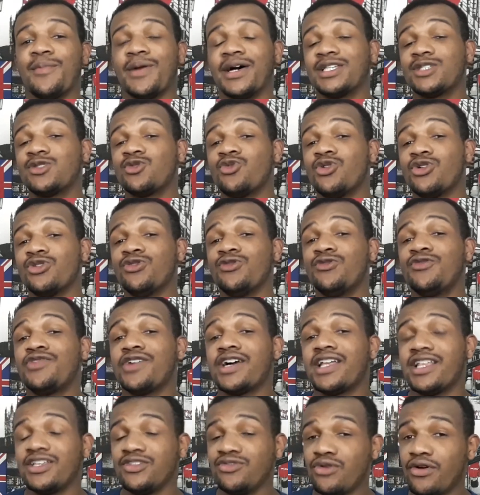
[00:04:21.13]
Mas quando
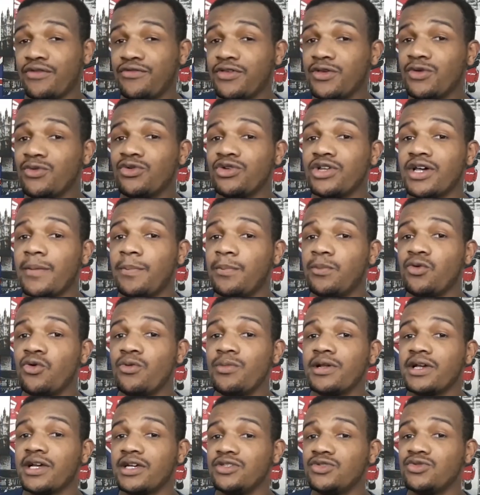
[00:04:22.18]
fala de uma figura
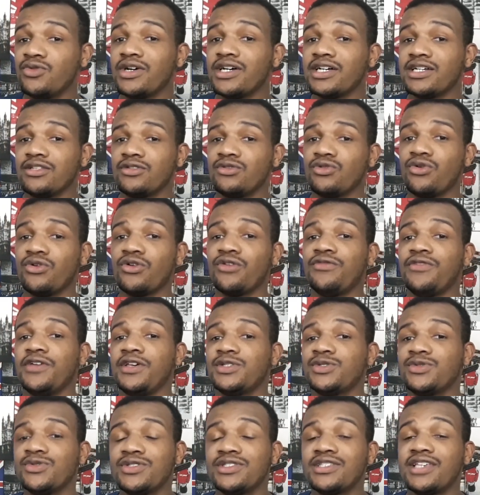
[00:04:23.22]
pública, de um cantor que
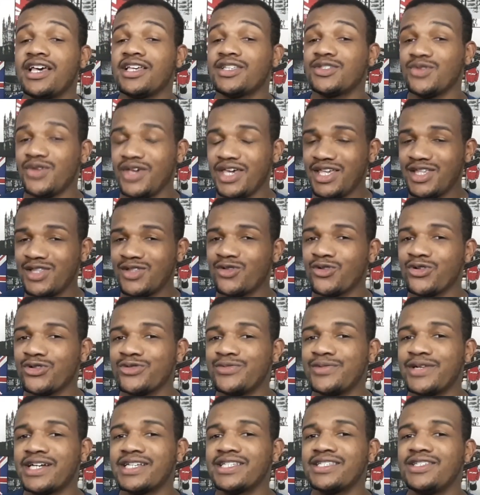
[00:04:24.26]
fez sucesso em
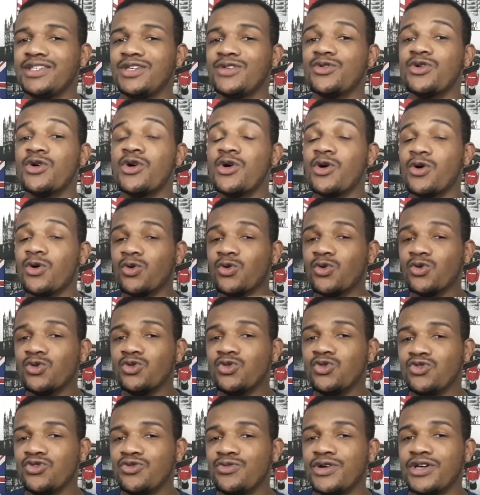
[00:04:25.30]
todo o Brasil,
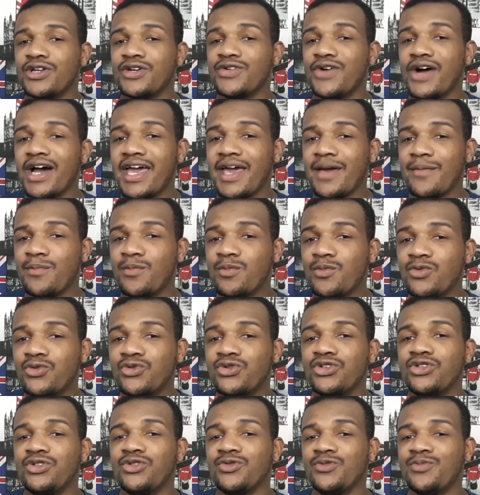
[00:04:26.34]
o número é
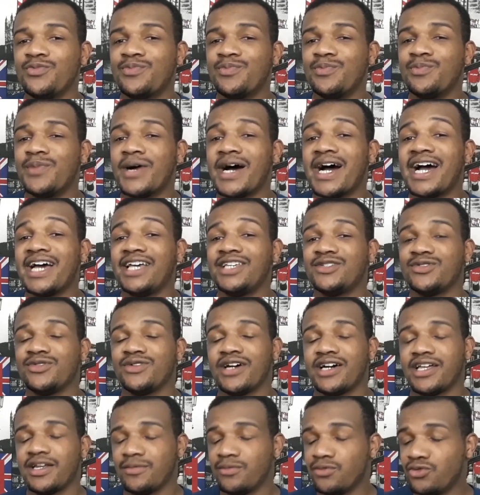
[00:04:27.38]
muito baixo,
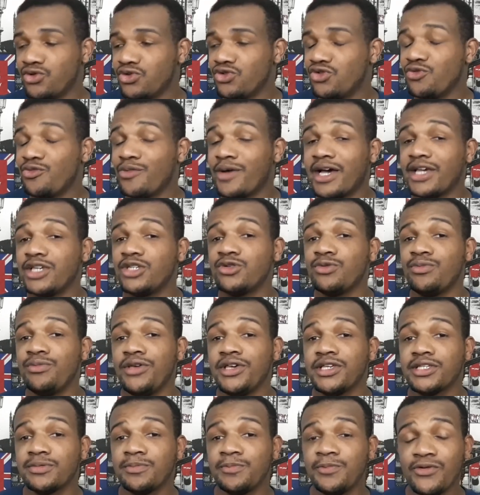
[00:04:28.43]
cara, muito baixo
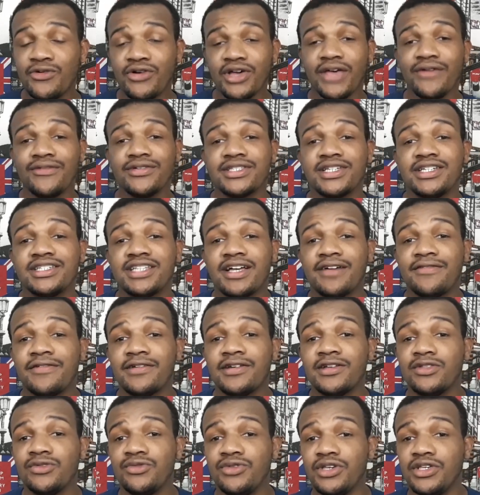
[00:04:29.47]
mesmo. Por que você está
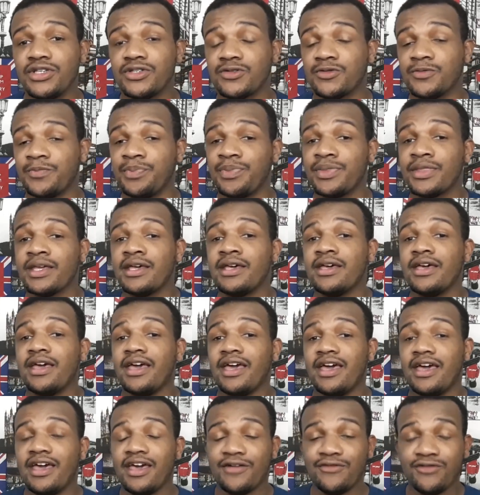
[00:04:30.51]
falando isso?
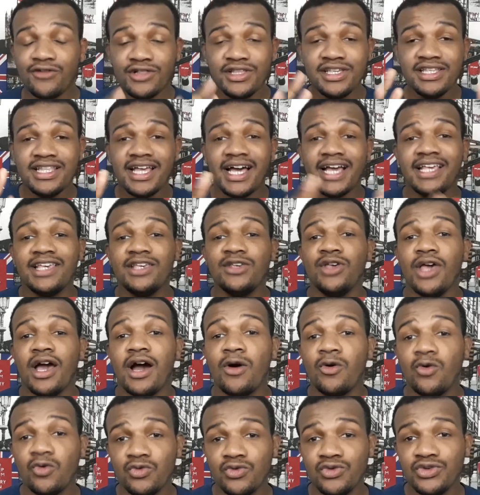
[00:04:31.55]
É, eu vou lhe dar aqui
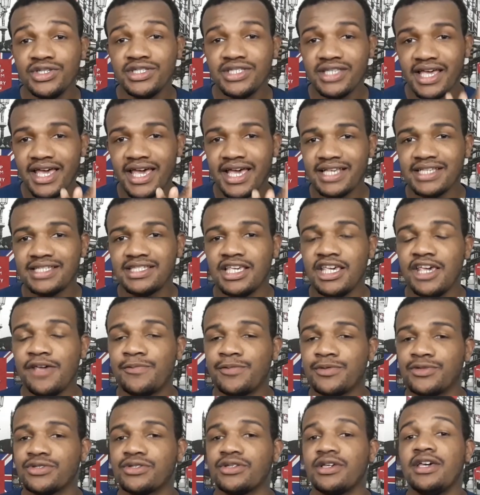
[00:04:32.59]
alguns
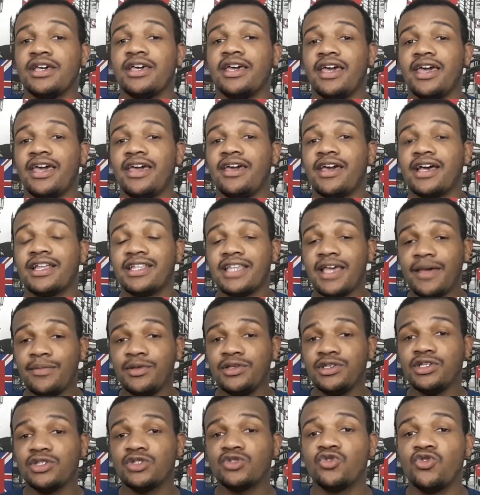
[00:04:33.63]
exemplos. É, até
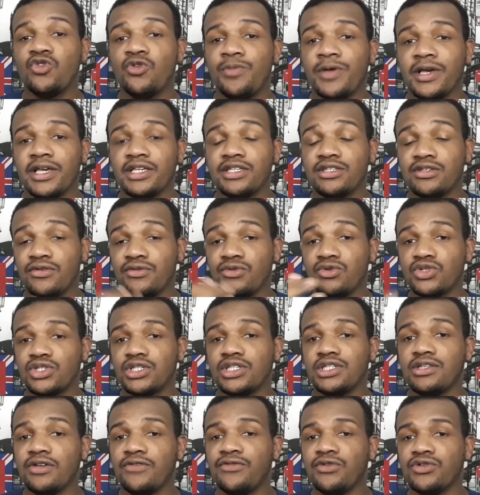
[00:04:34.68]
me desculpe aqui se eu
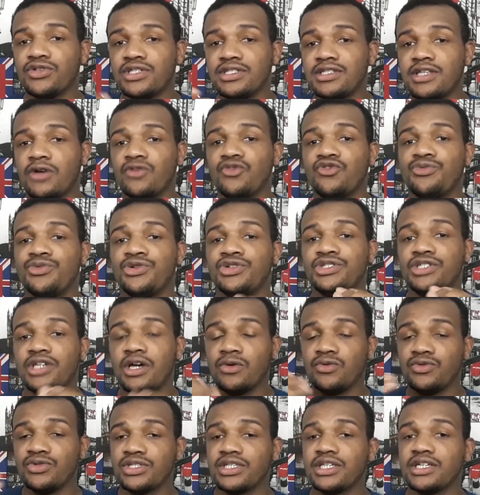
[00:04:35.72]
vou citar o número de
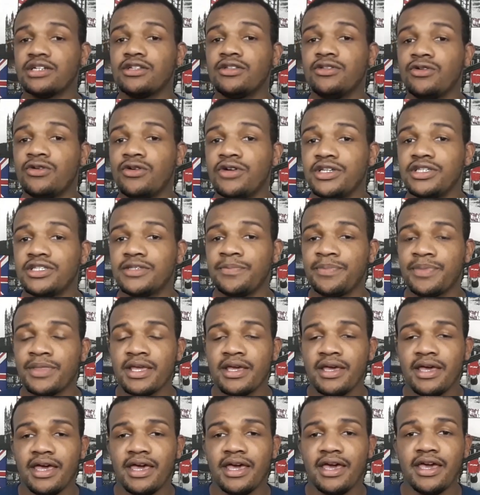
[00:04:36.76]
alguns cantores.
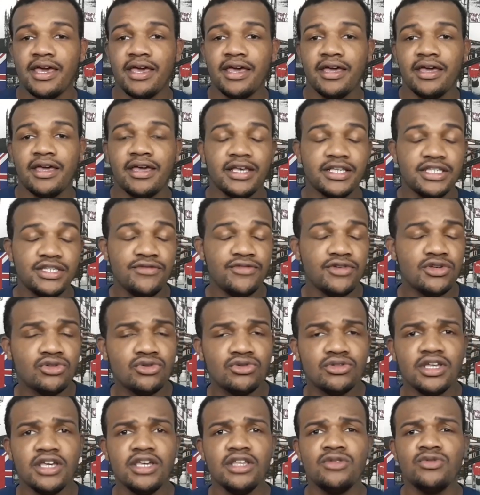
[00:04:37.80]
É, esse vídeo
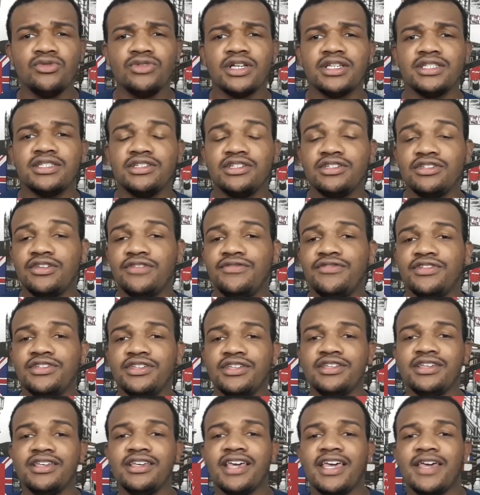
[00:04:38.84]
não tem intuito assim de
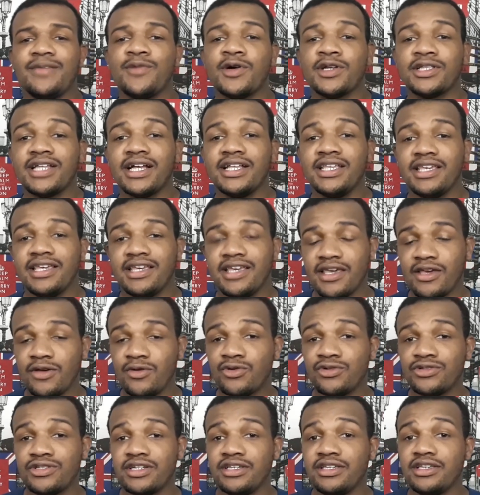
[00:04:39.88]
dividir ninguém, botar ninguém
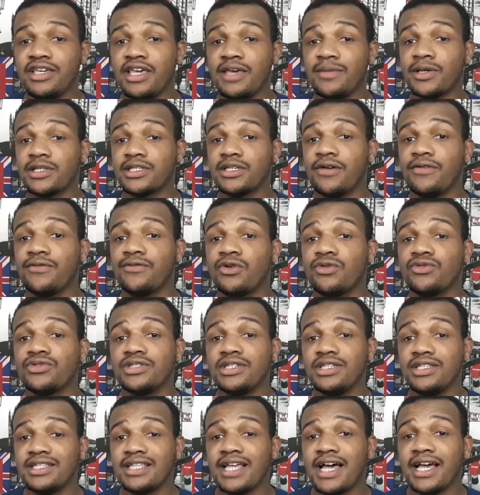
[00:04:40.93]
contra ninguém, mas só vou
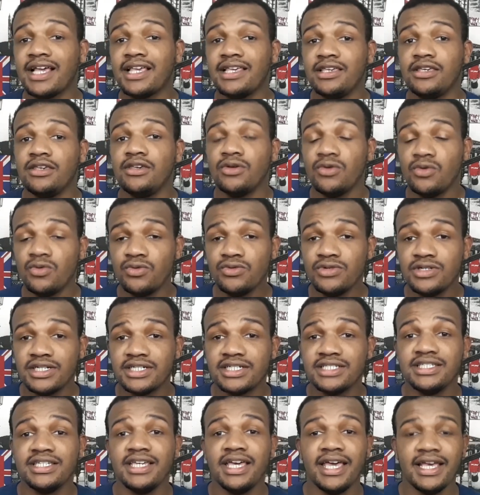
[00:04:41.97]
citar aqui um
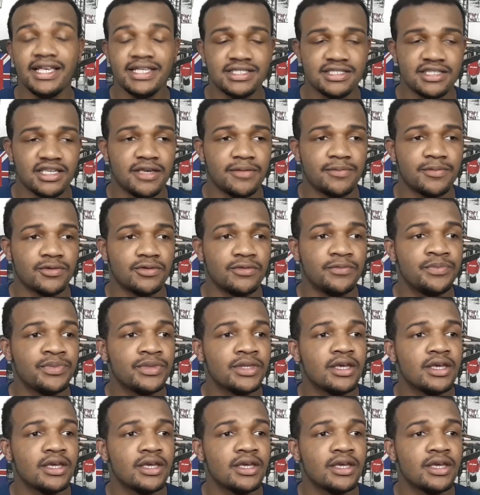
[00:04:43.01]
grande exemplo.